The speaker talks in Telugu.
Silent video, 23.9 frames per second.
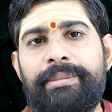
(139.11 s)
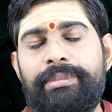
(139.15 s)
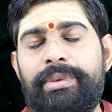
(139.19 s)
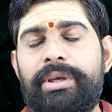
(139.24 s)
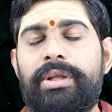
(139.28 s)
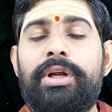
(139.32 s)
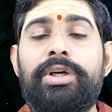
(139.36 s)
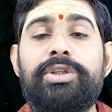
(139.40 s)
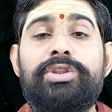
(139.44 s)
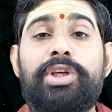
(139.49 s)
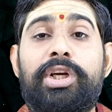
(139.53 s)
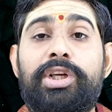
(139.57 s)

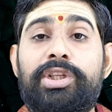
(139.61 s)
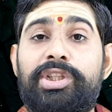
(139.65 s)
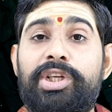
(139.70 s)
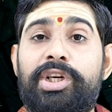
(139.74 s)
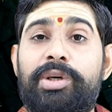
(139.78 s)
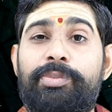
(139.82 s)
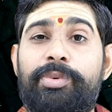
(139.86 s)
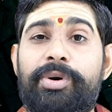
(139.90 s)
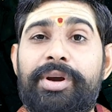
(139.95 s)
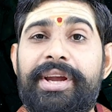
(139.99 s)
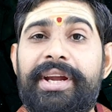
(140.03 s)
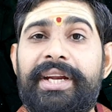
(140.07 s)
మీలో
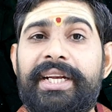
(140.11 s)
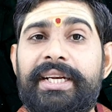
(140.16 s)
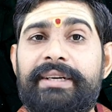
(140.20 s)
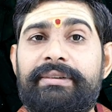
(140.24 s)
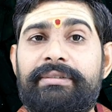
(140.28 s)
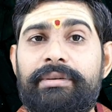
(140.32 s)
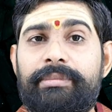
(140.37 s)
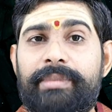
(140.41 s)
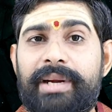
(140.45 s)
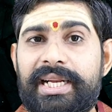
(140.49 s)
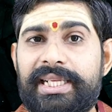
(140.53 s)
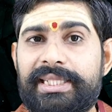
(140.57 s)

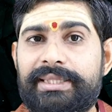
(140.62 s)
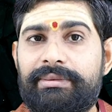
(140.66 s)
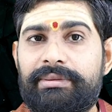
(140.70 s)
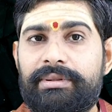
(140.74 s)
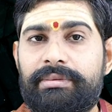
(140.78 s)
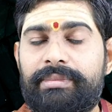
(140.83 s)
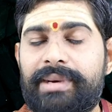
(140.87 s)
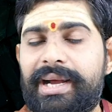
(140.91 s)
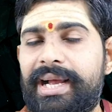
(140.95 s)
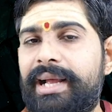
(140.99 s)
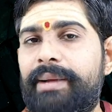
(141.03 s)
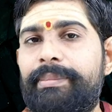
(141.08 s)
సర్దుకుపోయేటటువంటి
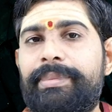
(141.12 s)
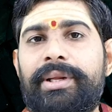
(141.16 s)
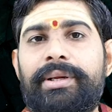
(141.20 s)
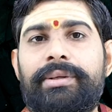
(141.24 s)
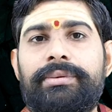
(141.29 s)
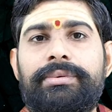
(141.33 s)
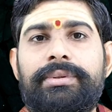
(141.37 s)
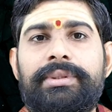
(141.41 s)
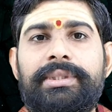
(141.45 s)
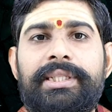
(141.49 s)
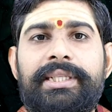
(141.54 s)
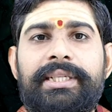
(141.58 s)
మనస్తత్వం బాగా
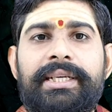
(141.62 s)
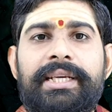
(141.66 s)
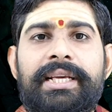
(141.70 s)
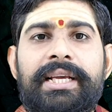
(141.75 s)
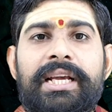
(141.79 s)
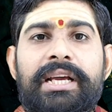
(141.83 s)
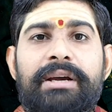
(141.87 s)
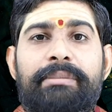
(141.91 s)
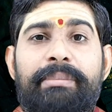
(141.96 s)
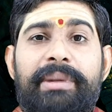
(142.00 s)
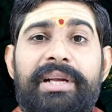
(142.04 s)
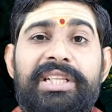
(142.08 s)
పెరుగుతుంది
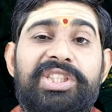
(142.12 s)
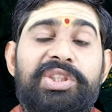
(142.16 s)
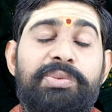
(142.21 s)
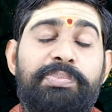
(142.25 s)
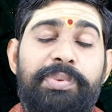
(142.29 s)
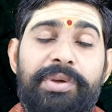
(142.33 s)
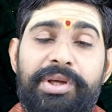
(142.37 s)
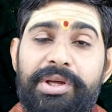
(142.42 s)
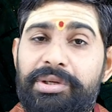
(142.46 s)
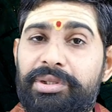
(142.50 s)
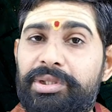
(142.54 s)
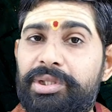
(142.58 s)
మంచి
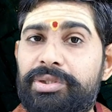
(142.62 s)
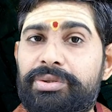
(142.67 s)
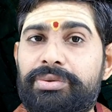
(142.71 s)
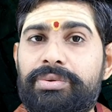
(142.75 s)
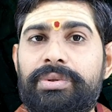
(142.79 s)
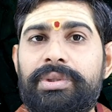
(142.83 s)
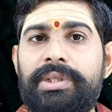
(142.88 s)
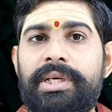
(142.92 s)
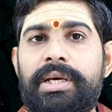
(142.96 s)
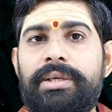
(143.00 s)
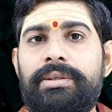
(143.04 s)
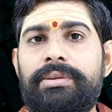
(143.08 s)
పేరు
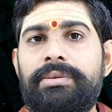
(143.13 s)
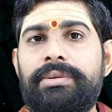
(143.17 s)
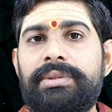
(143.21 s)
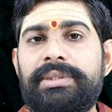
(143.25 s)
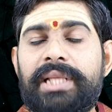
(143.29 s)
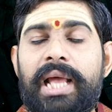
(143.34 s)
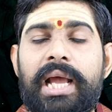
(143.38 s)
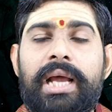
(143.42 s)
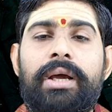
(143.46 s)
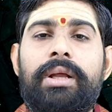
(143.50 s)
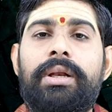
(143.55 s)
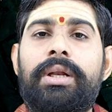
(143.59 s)
తెచ్చుకుంటారు
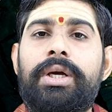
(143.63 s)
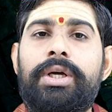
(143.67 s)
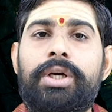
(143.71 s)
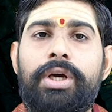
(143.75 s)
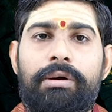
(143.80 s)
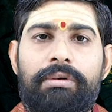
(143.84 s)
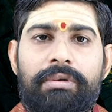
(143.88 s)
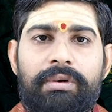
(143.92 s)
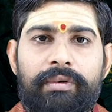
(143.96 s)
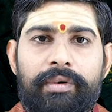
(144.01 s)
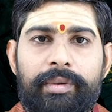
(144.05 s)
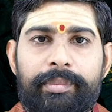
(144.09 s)
సంఘంలో
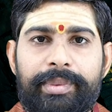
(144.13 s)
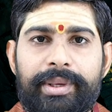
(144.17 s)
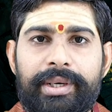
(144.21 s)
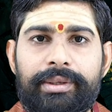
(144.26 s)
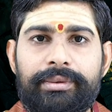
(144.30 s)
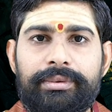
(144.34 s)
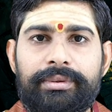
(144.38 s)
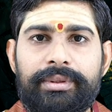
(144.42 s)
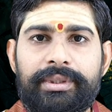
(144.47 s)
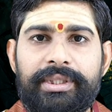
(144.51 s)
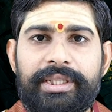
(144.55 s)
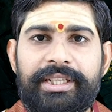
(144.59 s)
గౌరవం
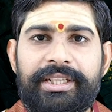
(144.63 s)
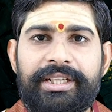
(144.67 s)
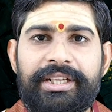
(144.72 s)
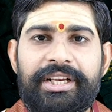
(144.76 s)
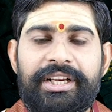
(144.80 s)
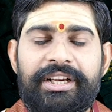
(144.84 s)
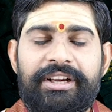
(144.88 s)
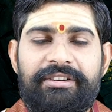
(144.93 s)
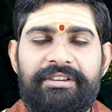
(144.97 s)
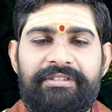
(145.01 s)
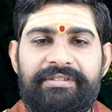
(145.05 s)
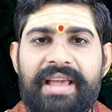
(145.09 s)
పెరుగుతుంది
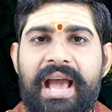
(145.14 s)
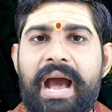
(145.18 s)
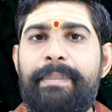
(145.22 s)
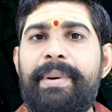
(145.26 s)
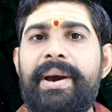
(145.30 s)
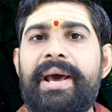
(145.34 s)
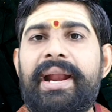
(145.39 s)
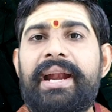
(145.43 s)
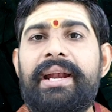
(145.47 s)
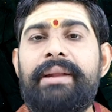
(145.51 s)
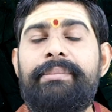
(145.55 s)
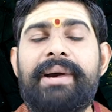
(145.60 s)

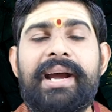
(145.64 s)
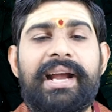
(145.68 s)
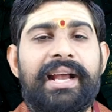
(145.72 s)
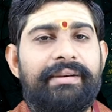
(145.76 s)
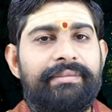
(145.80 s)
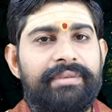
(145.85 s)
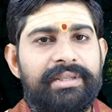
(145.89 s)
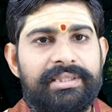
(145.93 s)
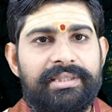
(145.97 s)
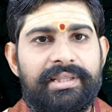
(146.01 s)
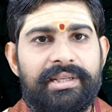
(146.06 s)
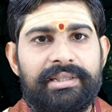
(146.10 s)
వ్యాపారాన్ని
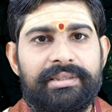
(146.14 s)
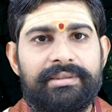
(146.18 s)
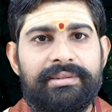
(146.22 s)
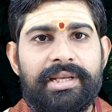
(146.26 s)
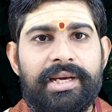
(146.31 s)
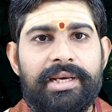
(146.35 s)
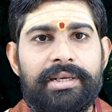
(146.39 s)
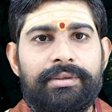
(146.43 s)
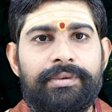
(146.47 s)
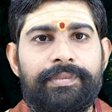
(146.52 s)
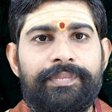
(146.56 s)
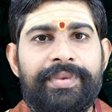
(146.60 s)
బాగా
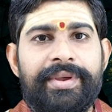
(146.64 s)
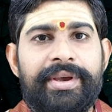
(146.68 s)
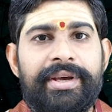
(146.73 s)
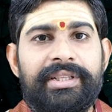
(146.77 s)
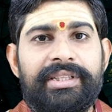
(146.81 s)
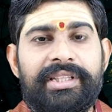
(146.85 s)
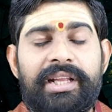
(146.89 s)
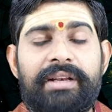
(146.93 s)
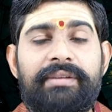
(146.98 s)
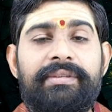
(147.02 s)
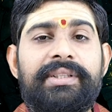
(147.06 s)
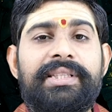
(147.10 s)
విస్తరిస్తారు
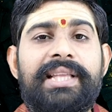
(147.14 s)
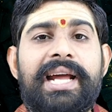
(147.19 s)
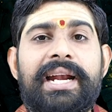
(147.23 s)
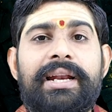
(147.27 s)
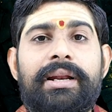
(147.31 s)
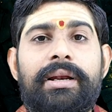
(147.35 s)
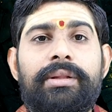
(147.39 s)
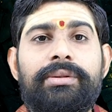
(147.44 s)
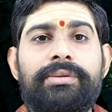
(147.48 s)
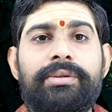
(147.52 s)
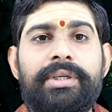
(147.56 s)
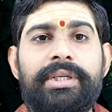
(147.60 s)

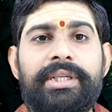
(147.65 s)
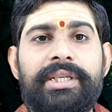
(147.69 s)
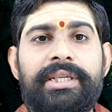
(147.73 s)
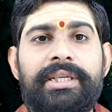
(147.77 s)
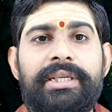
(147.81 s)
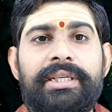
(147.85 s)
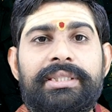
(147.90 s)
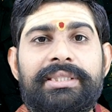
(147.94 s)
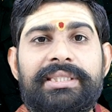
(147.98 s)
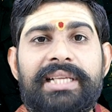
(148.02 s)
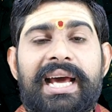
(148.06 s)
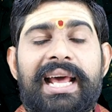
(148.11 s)
తెలివితేటలతోటి
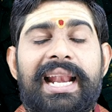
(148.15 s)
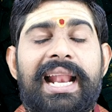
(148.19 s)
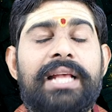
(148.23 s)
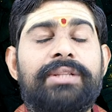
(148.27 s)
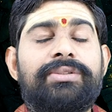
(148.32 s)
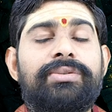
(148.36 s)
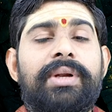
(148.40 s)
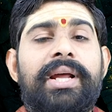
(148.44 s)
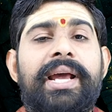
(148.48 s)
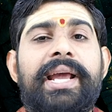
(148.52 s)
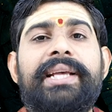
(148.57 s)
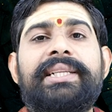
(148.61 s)
చాలా
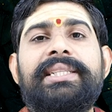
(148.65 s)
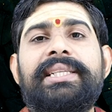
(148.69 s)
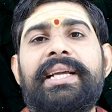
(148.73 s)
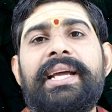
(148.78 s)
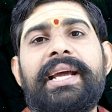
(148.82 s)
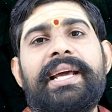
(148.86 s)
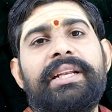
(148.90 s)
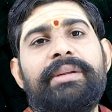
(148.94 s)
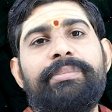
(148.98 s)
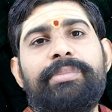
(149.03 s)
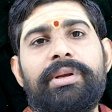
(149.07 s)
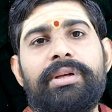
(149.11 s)

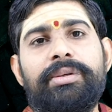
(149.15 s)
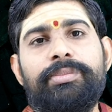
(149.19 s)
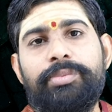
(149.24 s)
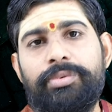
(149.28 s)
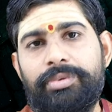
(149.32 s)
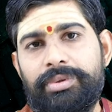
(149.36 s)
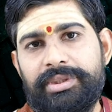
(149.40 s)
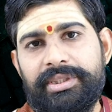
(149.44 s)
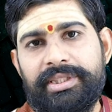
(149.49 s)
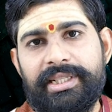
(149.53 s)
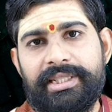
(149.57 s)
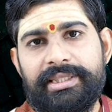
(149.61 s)
సునాయాసంగా అన్ని పనులు
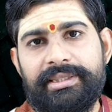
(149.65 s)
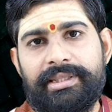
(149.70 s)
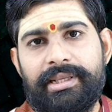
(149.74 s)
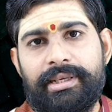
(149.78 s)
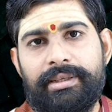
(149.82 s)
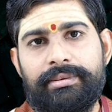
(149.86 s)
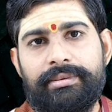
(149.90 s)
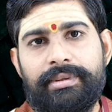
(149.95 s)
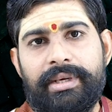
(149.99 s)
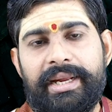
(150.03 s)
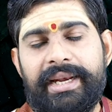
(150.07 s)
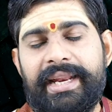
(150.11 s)
పూర్తి
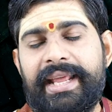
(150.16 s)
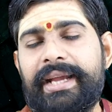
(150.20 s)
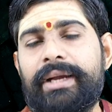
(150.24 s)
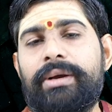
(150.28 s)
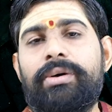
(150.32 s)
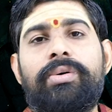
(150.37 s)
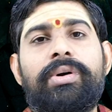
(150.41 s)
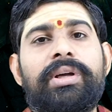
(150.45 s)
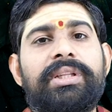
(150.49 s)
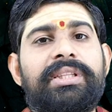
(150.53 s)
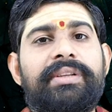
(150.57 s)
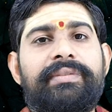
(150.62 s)
చేస్తారు
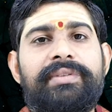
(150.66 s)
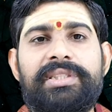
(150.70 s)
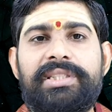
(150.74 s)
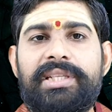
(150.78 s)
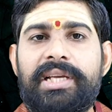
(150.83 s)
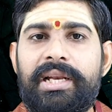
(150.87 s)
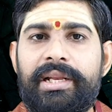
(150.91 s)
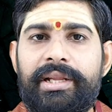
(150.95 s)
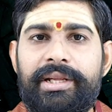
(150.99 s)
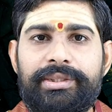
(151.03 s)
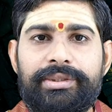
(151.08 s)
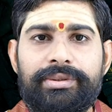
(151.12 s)
అనేక కొత్త
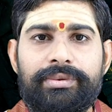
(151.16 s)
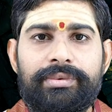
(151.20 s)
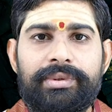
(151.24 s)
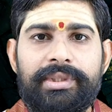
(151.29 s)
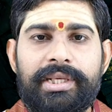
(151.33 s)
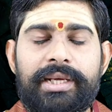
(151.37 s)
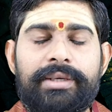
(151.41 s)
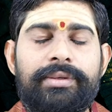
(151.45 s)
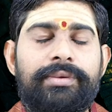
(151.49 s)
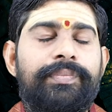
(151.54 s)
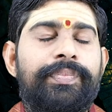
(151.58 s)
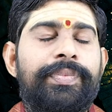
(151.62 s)
విషయాలు
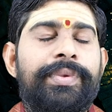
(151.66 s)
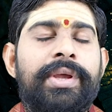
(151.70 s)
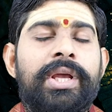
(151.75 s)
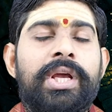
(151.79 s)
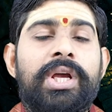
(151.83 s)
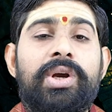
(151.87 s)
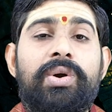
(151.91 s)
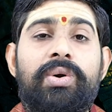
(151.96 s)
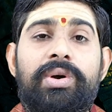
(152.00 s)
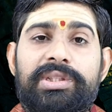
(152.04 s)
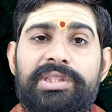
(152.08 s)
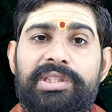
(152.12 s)
నేర్చుకుంటారు
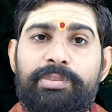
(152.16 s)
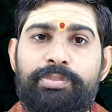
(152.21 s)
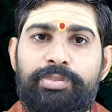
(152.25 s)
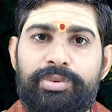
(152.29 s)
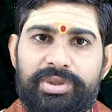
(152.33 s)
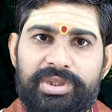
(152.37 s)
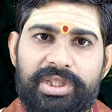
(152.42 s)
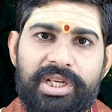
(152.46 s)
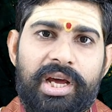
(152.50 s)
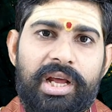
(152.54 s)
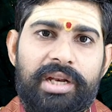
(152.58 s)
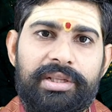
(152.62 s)
కొత్త
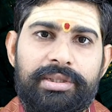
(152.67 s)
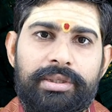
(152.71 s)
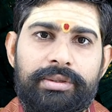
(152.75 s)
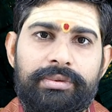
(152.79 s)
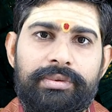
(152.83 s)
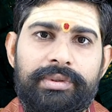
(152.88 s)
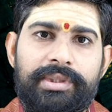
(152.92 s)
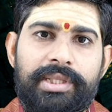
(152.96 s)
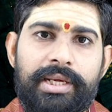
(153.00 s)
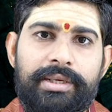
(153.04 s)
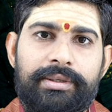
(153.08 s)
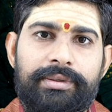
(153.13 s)
పుస్తకాలు
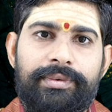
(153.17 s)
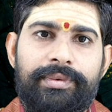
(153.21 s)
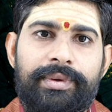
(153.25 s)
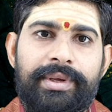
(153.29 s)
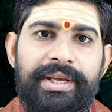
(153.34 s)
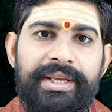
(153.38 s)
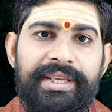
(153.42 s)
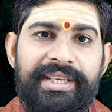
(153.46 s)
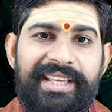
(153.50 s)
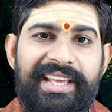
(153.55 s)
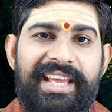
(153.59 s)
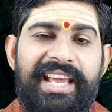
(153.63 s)
చదువుతారు
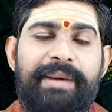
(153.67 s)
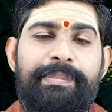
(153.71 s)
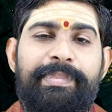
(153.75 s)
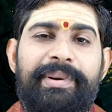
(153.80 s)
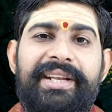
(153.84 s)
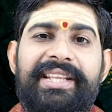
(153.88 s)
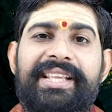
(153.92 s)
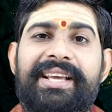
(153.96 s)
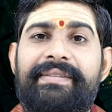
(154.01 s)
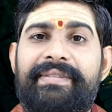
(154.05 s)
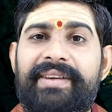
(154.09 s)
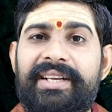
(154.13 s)
ఏ
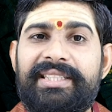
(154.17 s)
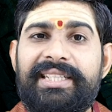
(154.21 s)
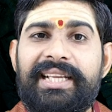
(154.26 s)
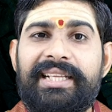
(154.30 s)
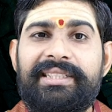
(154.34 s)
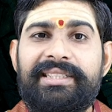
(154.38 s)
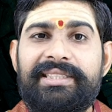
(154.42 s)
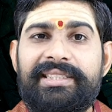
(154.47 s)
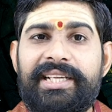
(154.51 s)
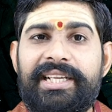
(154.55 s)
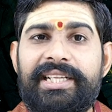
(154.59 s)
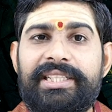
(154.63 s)
పని ఎవరి
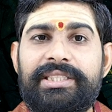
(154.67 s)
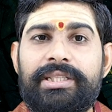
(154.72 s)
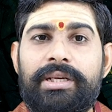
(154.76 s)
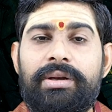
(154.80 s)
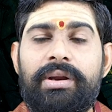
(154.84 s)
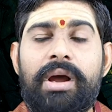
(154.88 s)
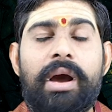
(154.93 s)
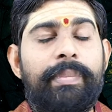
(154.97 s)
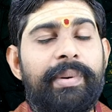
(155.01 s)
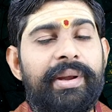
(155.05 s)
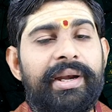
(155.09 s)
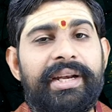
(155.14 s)
చేత
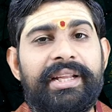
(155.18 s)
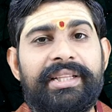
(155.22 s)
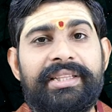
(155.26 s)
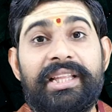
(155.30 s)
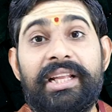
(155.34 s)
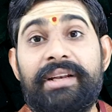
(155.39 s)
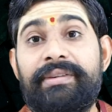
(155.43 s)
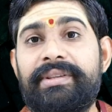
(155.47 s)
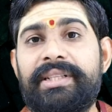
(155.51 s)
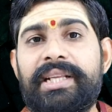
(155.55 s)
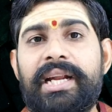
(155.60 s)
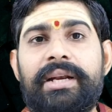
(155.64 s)
చేయించాలో ఆ పనిని
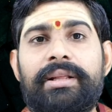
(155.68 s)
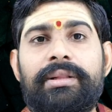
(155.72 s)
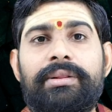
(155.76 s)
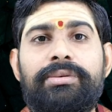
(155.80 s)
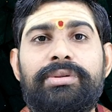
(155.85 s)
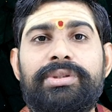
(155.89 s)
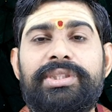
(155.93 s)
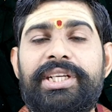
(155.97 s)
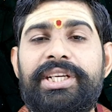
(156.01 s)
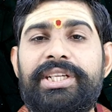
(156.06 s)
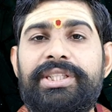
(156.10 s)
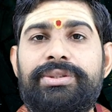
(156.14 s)

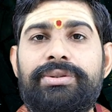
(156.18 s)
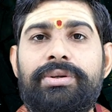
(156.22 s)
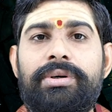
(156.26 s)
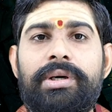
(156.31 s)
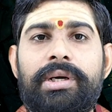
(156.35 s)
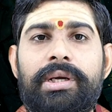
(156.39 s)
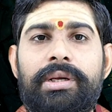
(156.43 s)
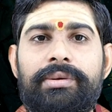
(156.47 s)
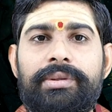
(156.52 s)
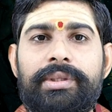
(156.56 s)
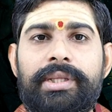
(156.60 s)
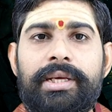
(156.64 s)
తెలివితేటలతో
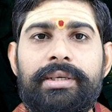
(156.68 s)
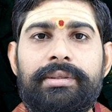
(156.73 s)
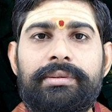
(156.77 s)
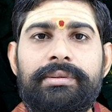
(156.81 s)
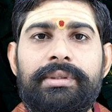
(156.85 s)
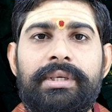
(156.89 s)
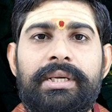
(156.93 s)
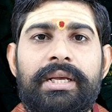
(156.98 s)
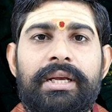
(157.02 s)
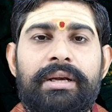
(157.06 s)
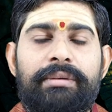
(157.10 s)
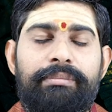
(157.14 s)
చేయించుకోగలుగుతారు
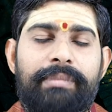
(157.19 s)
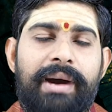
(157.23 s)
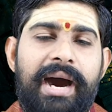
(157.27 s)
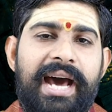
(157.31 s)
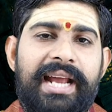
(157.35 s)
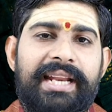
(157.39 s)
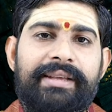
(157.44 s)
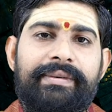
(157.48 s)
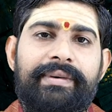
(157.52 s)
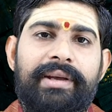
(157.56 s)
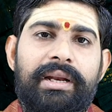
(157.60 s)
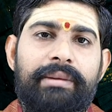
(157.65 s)

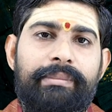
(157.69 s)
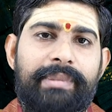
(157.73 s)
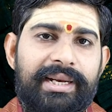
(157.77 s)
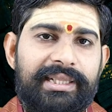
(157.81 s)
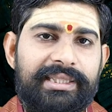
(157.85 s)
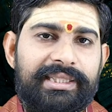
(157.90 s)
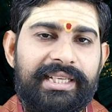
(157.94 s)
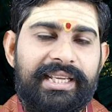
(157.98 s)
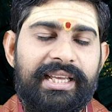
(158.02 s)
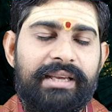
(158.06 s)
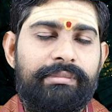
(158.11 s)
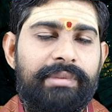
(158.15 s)
భార్య వల్ల
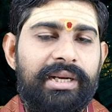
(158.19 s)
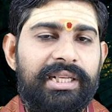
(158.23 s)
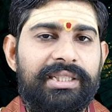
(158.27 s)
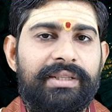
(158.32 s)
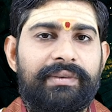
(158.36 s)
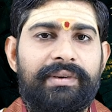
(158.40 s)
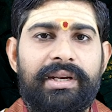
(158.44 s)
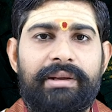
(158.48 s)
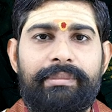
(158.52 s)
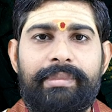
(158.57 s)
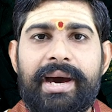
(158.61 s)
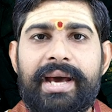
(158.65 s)
భర్తకి
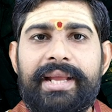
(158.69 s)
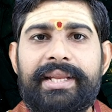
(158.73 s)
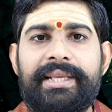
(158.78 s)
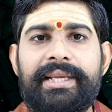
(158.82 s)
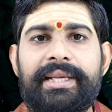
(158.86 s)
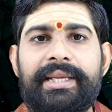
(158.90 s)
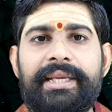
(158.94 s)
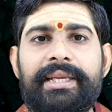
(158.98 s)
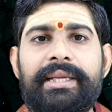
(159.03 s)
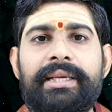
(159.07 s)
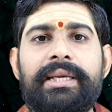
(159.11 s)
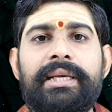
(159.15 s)
భర్త వల్ల
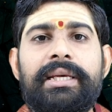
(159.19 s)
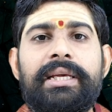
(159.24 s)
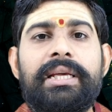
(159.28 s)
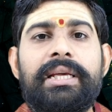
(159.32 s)
భార్యకి